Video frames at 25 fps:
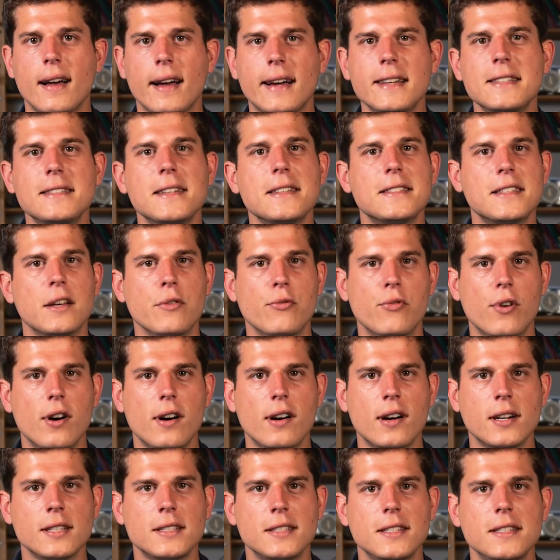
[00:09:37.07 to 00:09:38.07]
Reste à
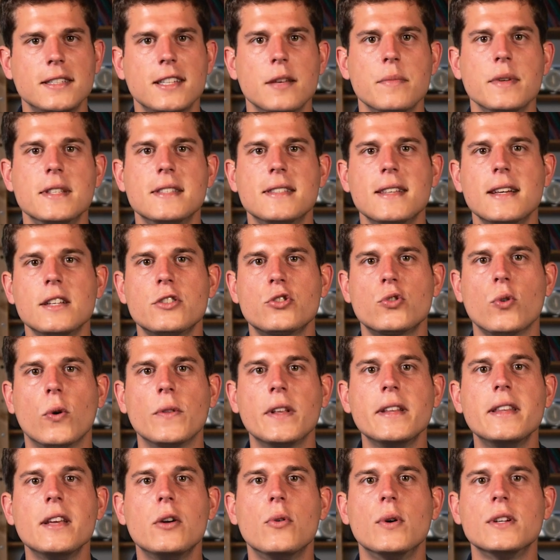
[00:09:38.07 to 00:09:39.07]
savoir si ces messages sont
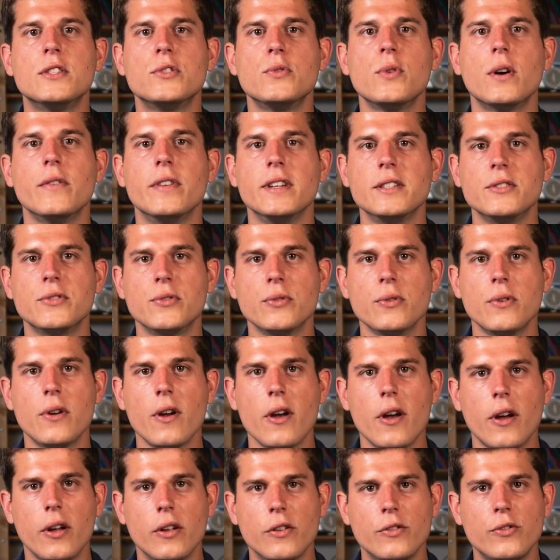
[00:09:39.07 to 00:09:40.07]
en adéquation avec ceux
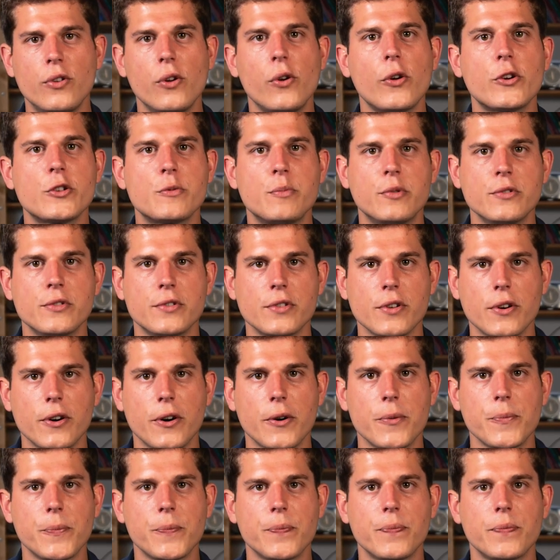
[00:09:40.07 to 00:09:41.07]
de leurs
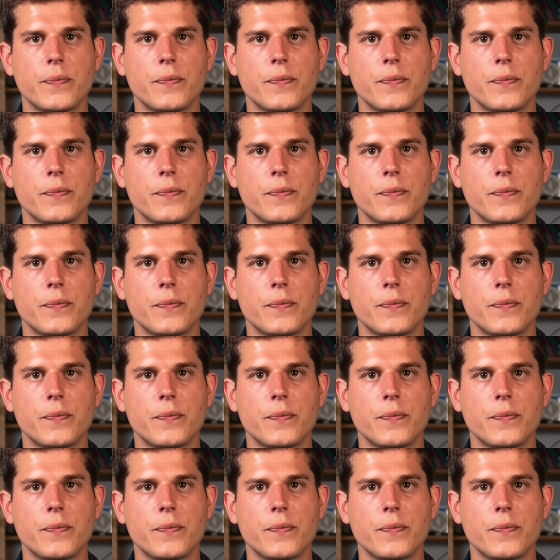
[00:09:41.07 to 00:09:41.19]
sponsors.